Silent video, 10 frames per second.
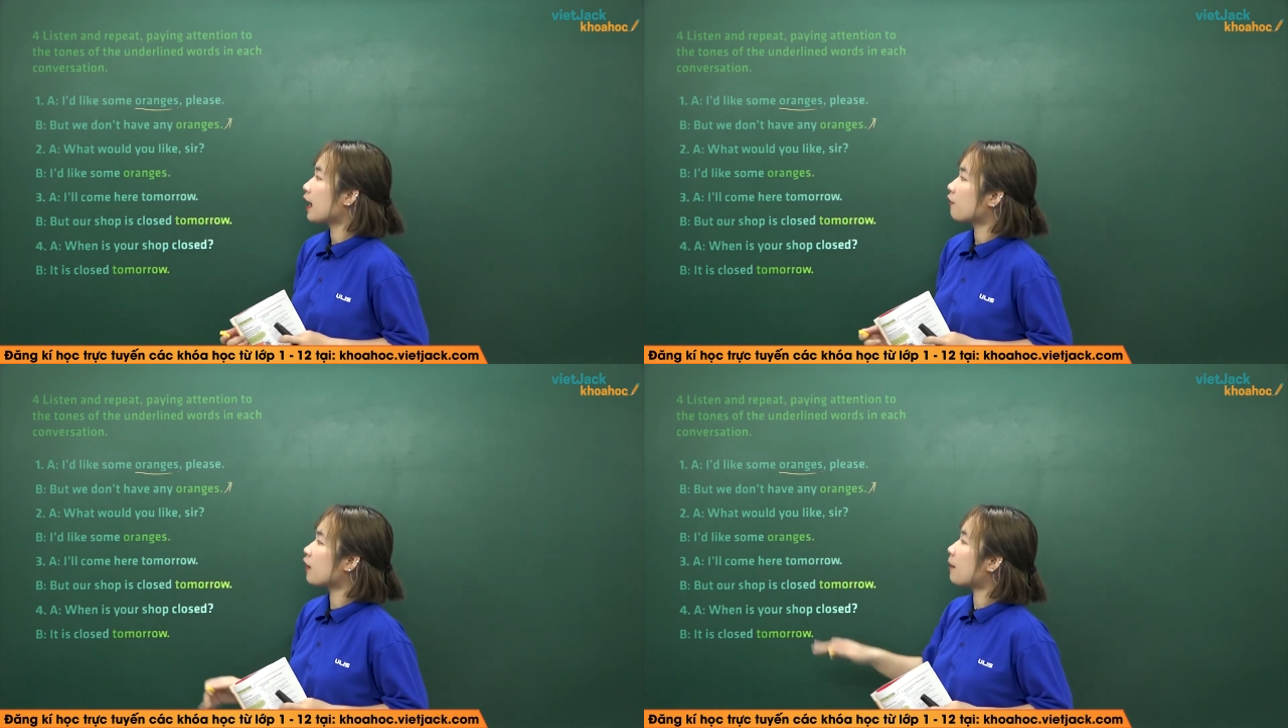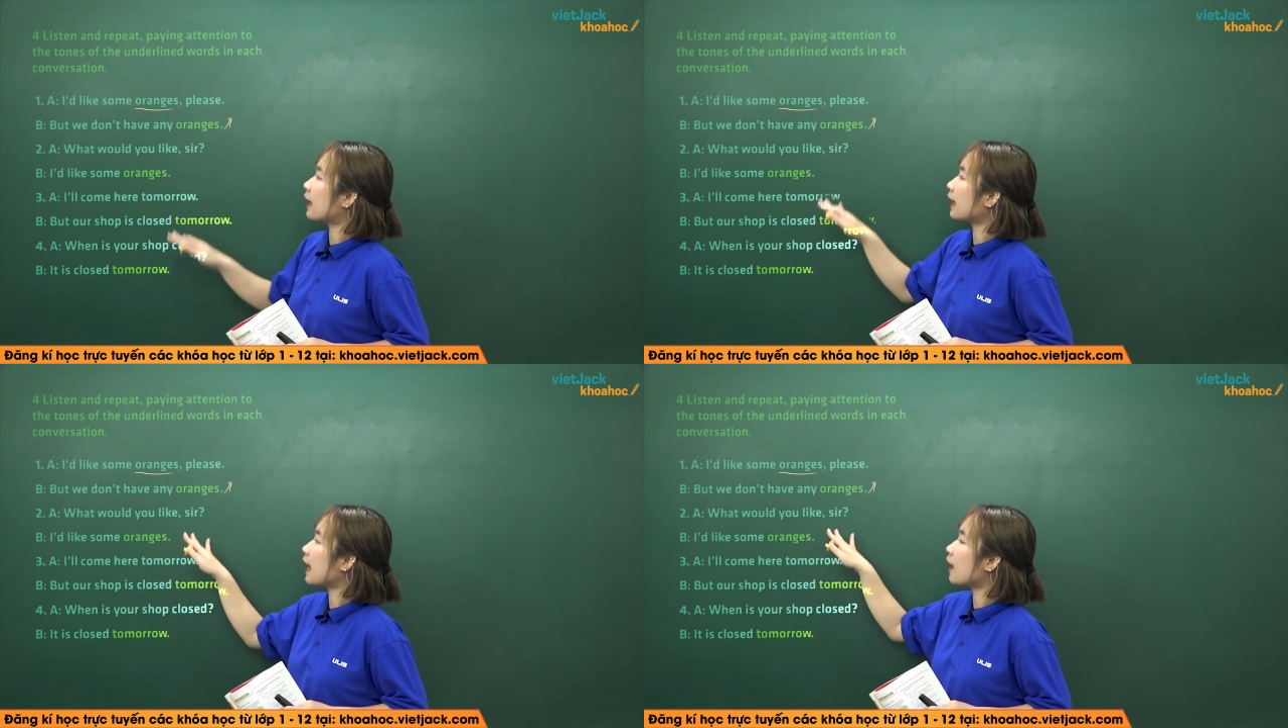và
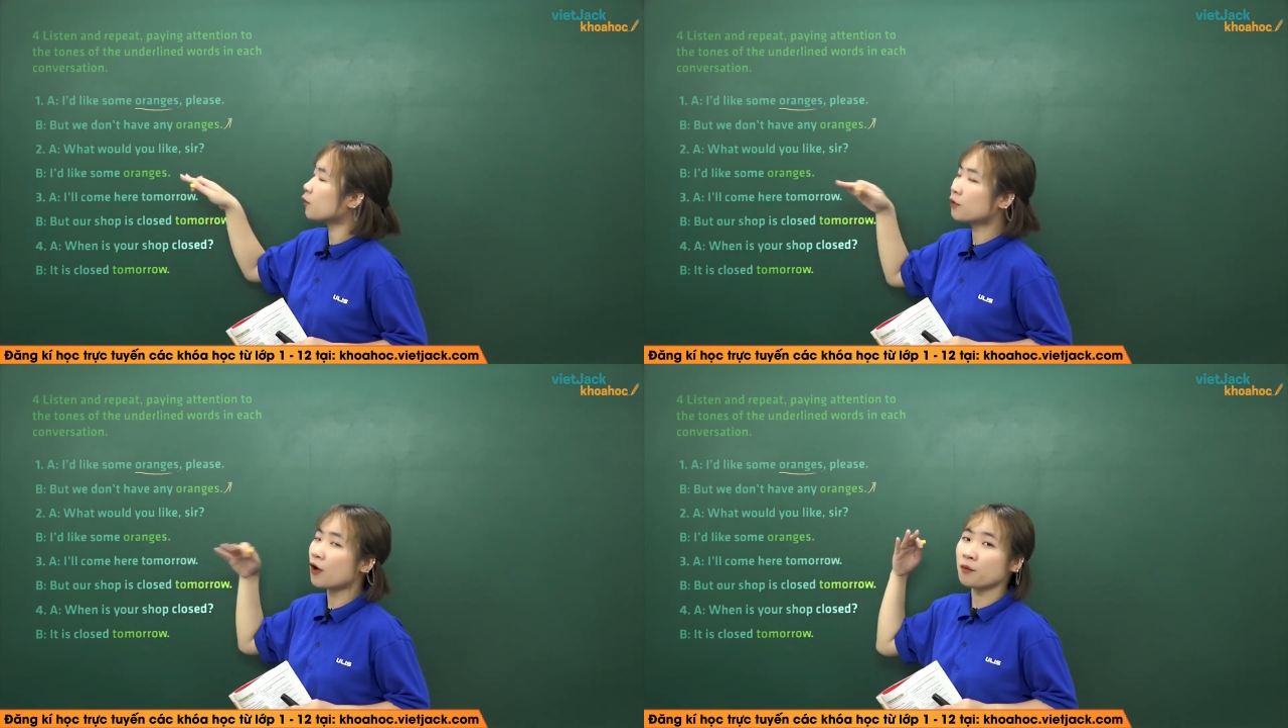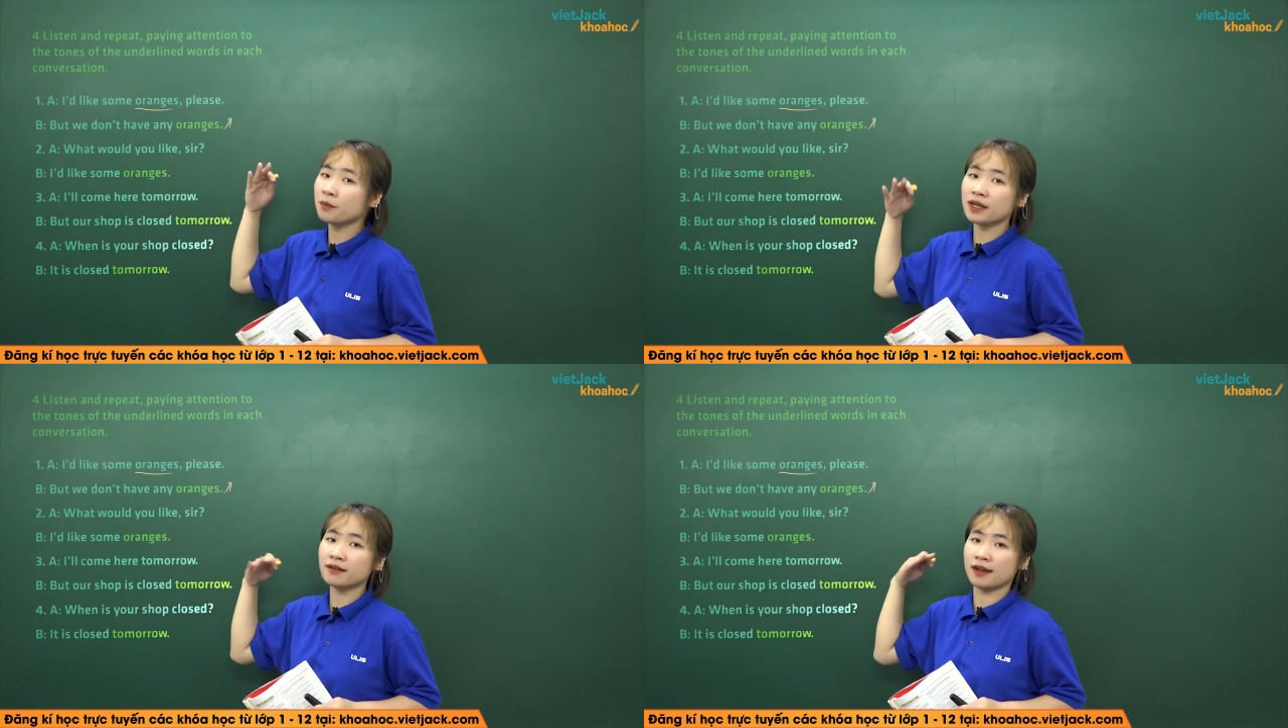bạn A cũng không
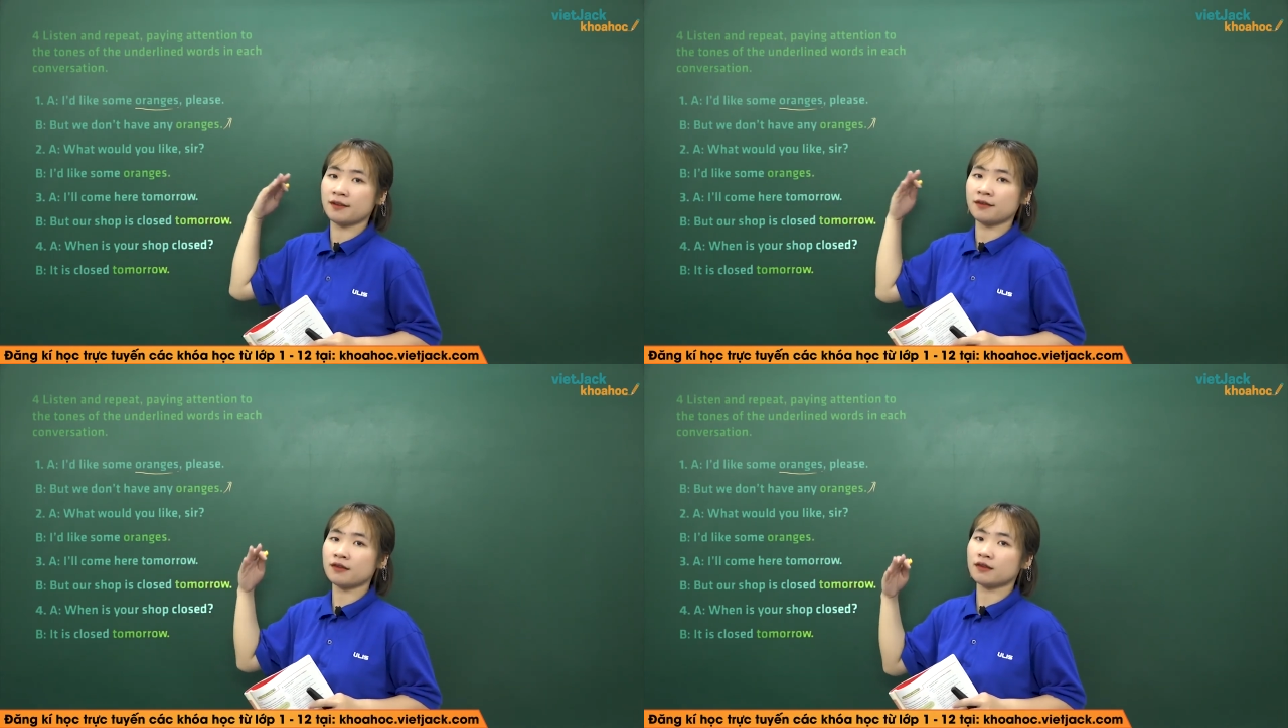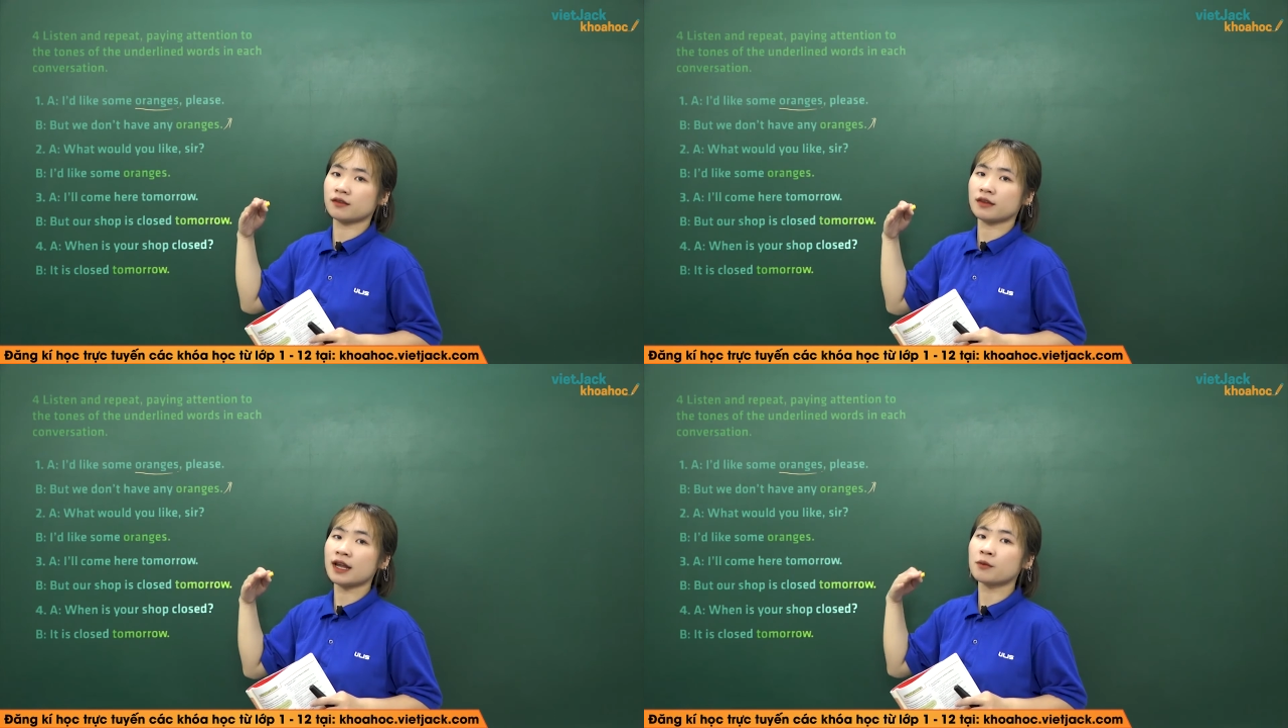biết đến
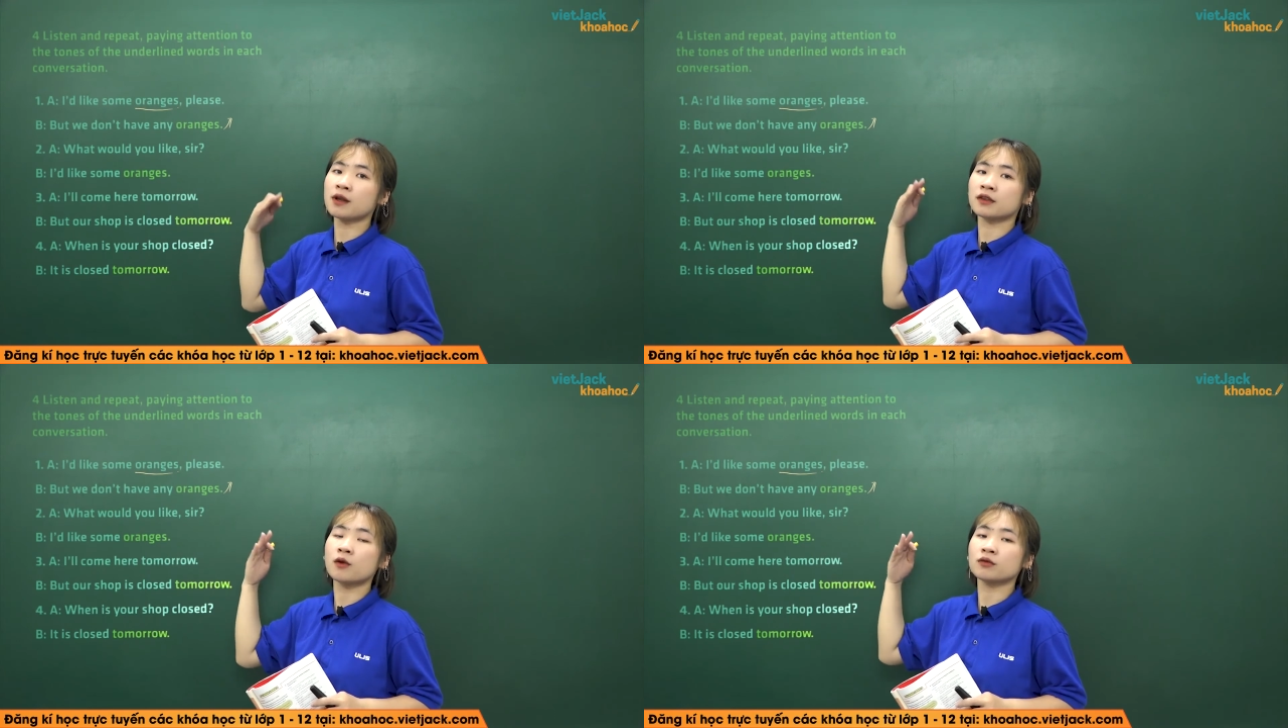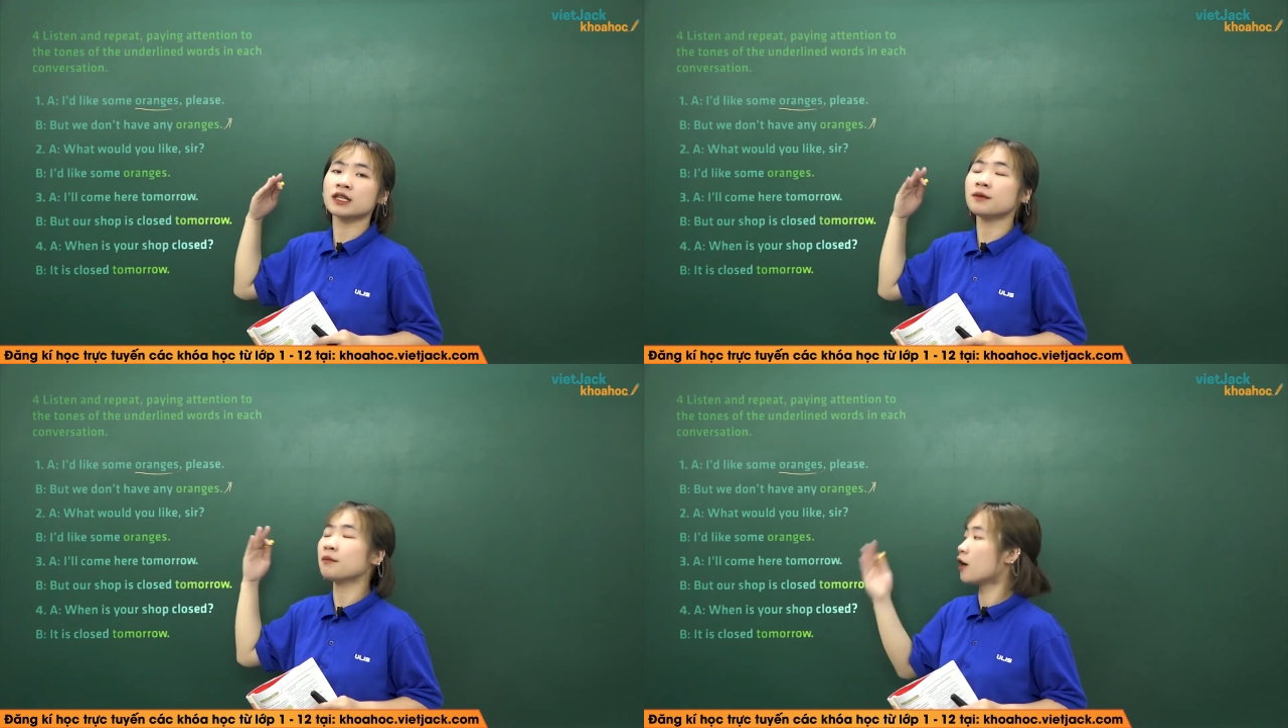đây cũng là thông
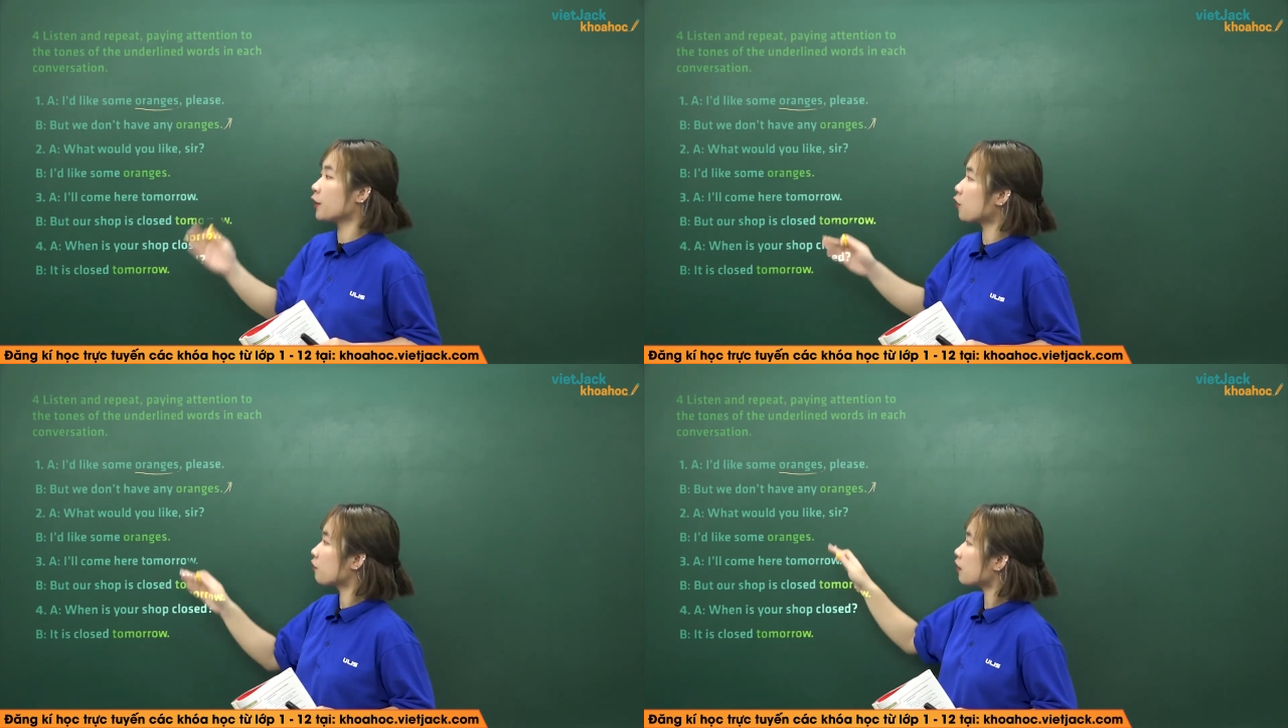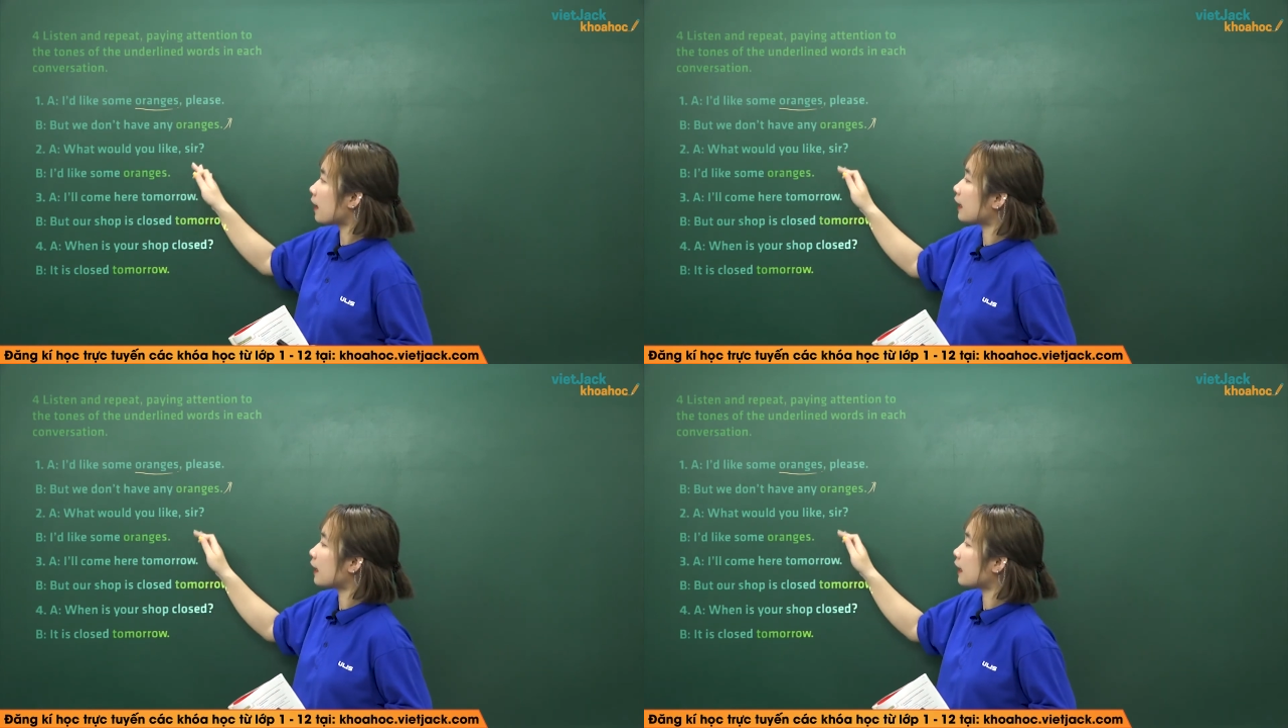tin mới đối với bạn